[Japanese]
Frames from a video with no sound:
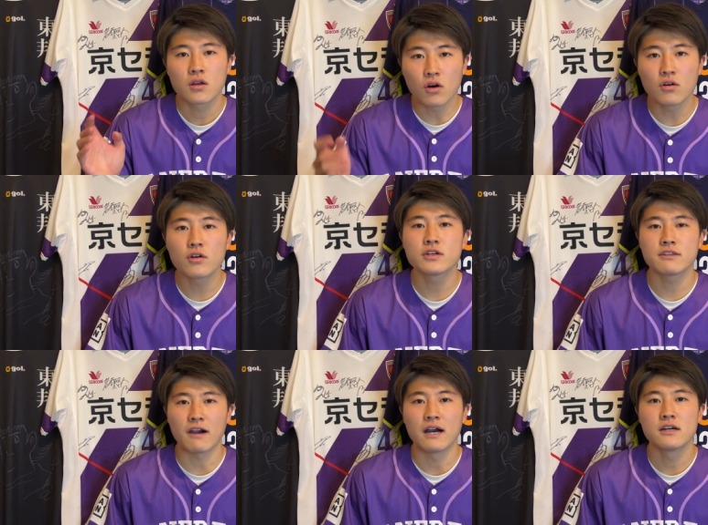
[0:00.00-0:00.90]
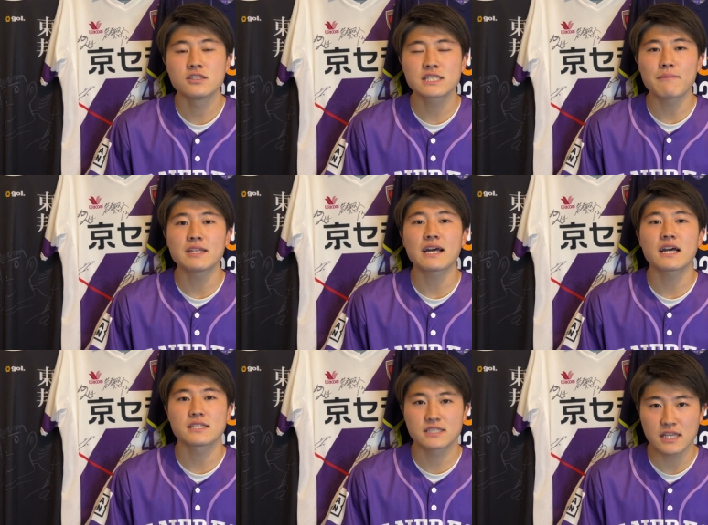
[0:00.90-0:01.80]
今オフには宇佐美
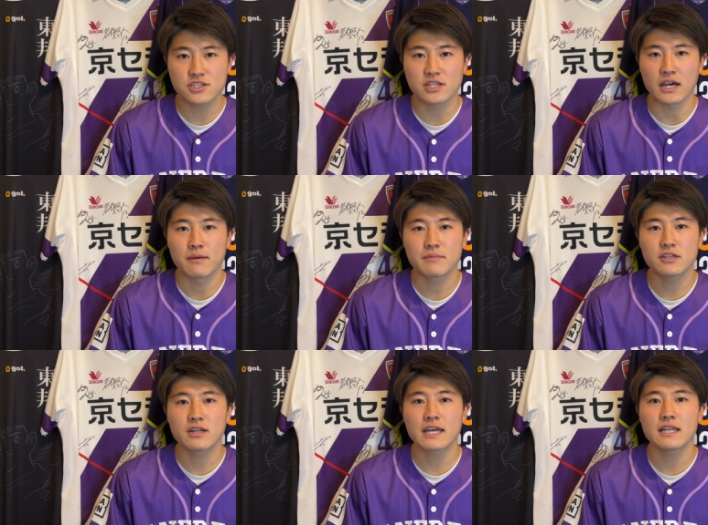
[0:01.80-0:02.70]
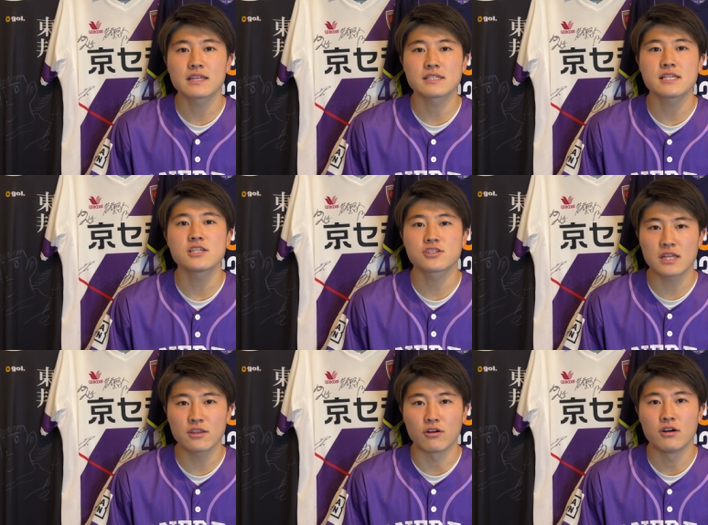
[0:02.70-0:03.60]
貴史選手や三浦玄太選手
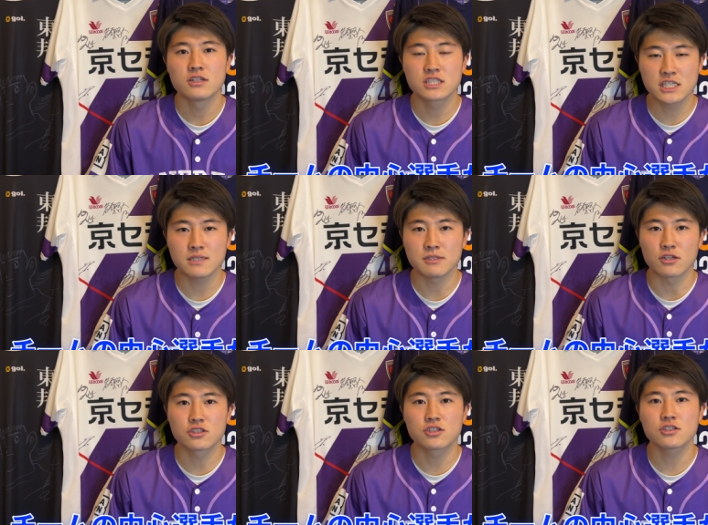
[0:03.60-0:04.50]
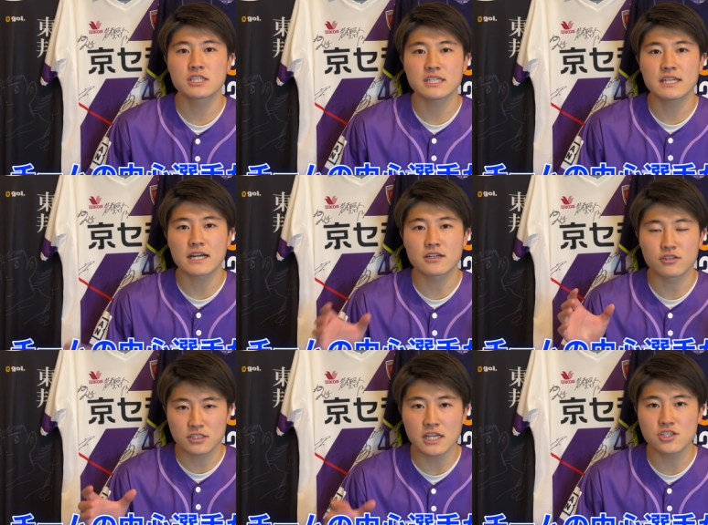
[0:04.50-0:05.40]
など、チームの中心格
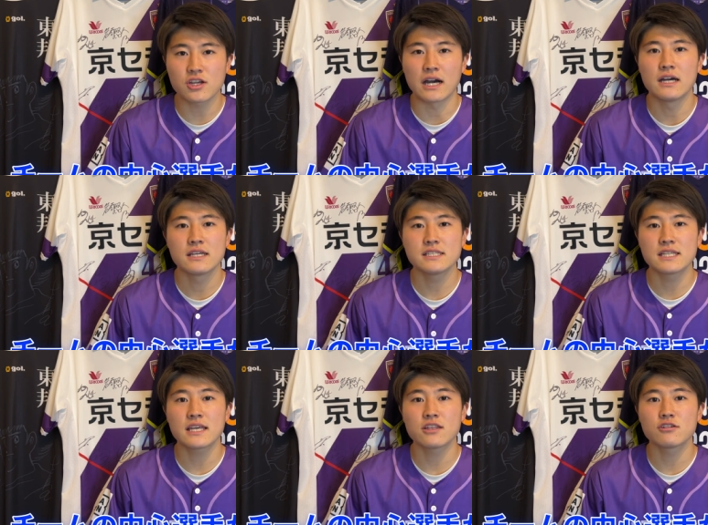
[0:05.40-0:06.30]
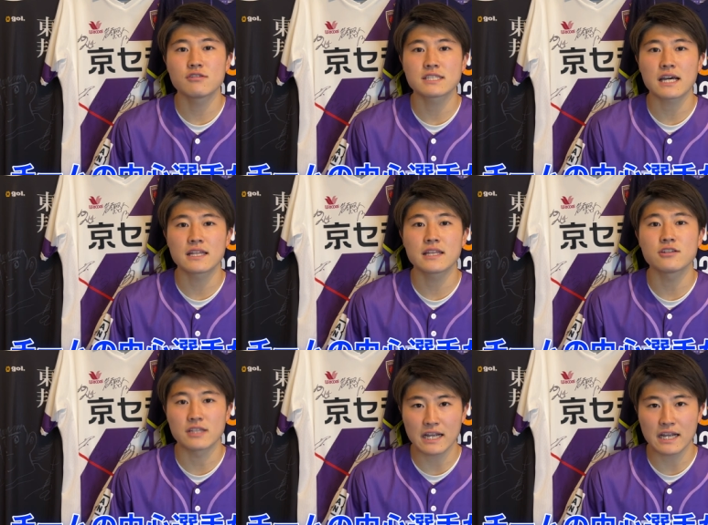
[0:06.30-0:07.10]
の選手が移籍の噂が出る